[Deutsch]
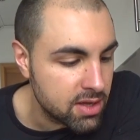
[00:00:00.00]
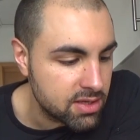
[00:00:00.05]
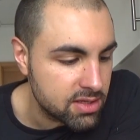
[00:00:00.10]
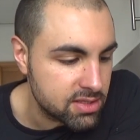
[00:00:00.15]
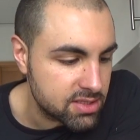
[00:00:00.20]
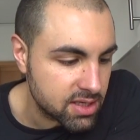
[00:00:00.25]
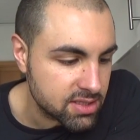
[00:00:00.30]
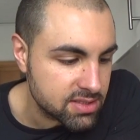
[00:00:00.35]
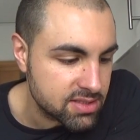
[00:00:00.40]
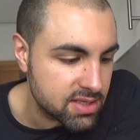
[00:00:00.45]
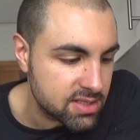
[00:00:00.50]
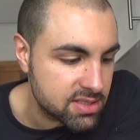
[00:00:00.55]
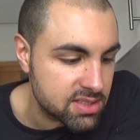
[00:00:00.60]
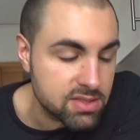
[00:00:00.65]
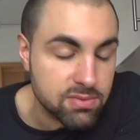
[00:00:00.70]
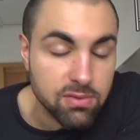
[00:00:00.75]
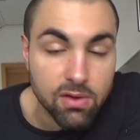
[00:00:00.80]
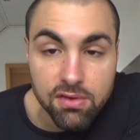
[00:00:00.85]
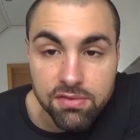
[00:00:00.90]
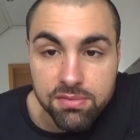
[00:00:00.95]
Ich habe es jetzt
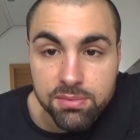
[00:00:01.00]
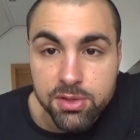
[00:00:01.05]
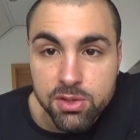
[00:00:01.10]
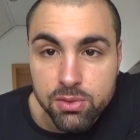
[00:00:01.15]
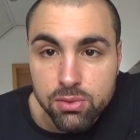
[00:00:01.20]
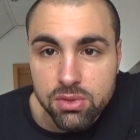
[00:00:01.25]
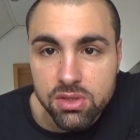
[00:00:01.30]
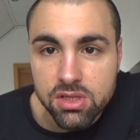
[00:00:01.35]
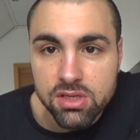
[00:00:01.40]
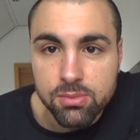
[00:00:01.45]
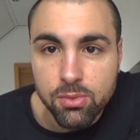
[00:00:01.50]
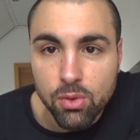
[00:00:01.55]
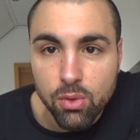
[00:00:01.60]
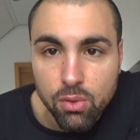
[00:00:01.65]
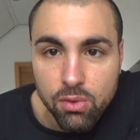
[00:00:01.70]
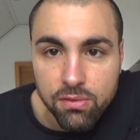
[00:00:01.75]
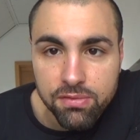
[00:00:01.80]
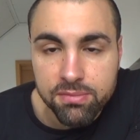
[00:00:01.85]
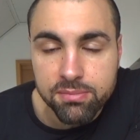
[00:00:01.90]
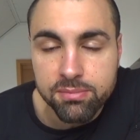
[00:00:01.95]
12 Minuten im
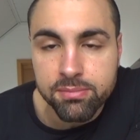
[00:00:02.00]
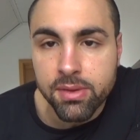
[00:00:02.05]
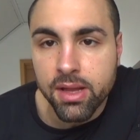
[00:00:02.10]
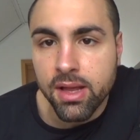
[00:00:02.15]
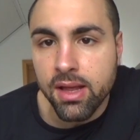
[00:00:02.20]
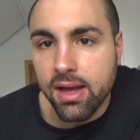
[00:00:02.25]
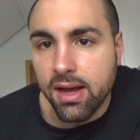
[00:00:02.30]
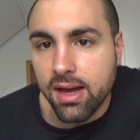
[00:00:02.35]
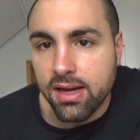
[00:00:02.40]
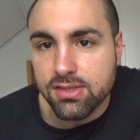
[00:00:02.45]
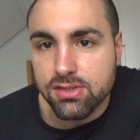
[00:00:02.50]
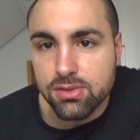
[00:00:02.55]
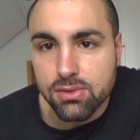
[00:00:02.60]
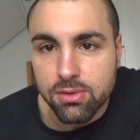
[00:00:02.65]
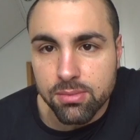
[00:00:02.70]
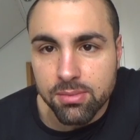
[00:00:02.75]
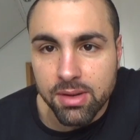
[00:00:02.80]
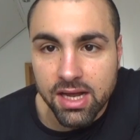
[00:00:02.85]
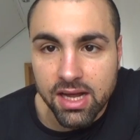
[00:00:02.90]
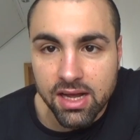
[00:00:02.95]
Ofen,
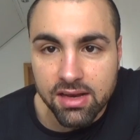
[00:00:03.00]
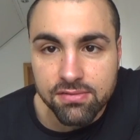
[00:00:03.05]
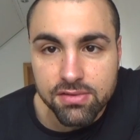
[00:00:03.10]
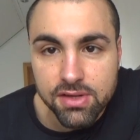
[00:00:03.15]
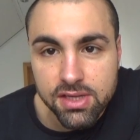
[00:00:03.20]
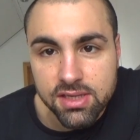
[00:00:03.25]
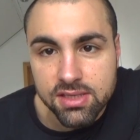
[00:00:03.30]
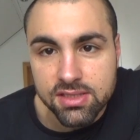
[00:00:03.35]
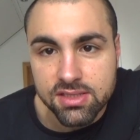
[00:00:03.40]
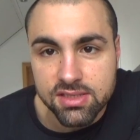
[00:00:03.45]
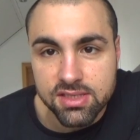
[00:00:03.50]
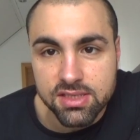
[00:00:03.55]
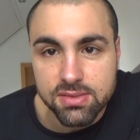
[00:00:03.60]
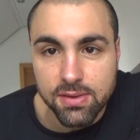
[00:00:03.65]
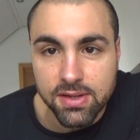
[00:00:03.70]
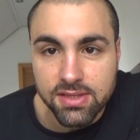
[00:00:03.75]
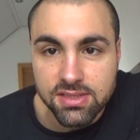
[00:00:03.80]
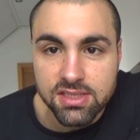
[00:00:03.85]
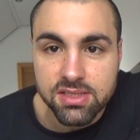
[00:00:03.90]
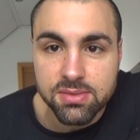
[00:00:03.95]
also man kann wirklich in
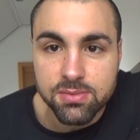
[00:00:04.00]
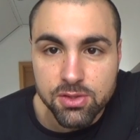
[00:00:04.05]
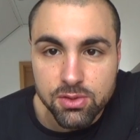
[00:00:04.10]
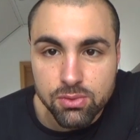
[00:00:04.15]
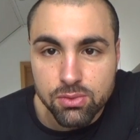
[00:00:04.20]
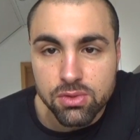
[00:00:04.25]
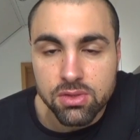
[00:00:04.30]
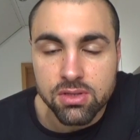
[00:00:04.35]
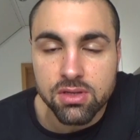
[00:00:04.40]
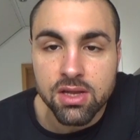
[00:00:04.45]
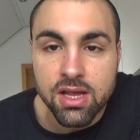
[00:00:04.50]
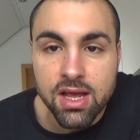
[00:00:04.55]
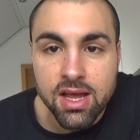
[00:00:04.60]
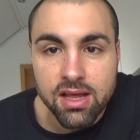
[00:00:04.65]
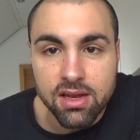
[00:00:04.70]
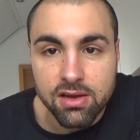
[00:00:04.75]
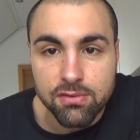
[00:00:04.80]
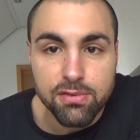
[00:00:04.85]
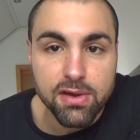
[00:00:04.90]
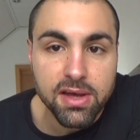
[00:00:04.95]
20 Minuten
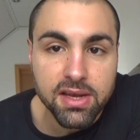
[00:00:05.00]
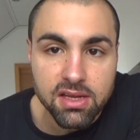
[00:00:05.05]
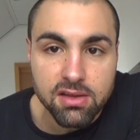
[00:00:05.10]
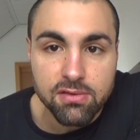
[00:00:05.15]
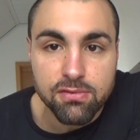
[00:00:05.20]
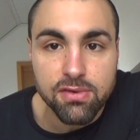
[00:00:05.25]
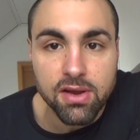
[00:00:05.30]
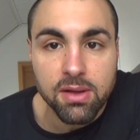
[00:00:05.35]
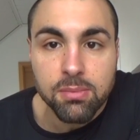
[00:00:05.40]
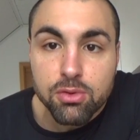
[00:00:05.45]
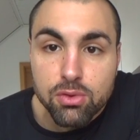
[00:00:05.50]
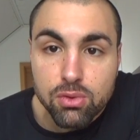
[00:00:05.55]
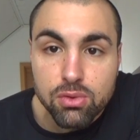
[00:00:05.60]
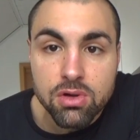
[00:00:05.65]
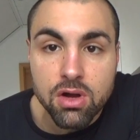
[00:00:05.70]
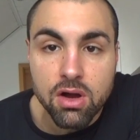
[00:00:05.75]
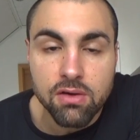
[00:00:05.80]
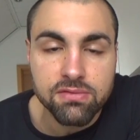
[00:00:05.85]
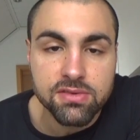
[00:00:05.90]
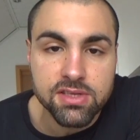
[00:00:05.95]
einen fertigen
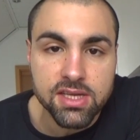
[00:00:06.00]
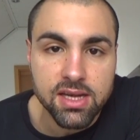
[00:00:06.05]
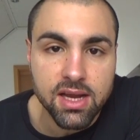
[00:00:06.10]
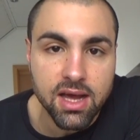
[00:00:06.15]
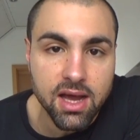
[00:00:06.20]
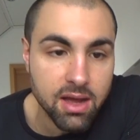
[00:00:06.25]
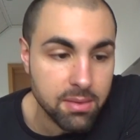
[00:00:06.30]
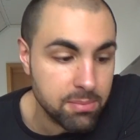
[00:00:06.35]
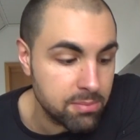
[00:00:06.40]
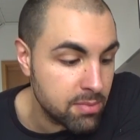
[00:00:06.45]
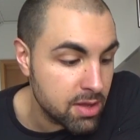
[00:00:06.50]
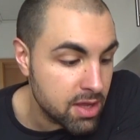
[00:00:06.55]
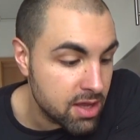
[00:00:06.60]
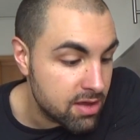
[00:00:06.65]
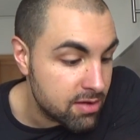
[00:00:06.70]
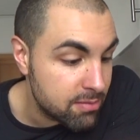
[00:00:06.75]
Flammkuchen auf dem Teller haben.